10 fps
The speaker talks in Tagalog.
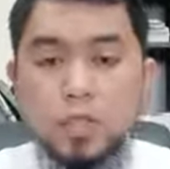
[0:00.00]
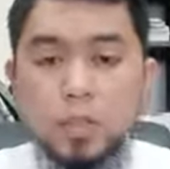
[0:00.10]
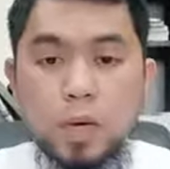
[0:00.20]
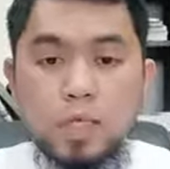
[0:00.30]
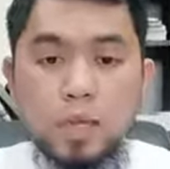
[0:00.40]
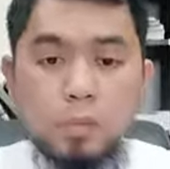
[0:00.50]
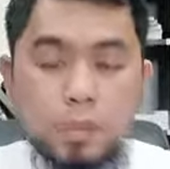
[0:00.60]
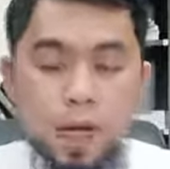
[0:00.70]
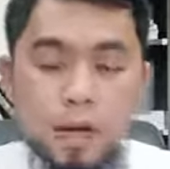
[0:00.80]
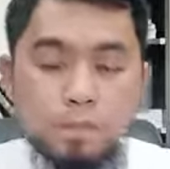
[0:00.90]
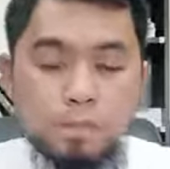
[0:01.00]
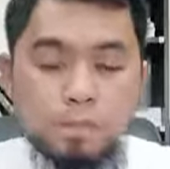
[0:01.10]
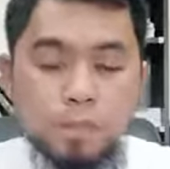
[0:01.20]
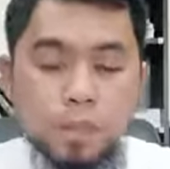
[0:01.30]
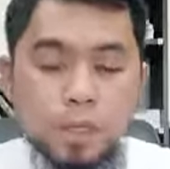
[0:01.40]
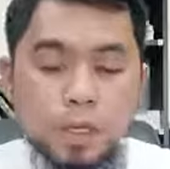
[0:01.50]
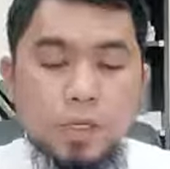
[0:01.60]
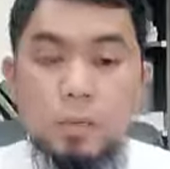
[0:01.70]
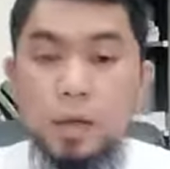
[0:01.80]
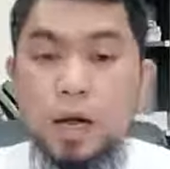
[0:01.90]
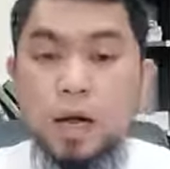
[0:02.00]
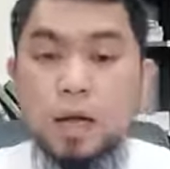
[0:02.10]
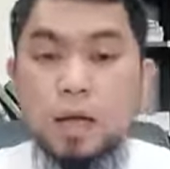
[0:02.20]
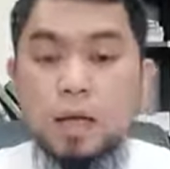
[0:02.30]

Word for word: ay sumasamba sa mga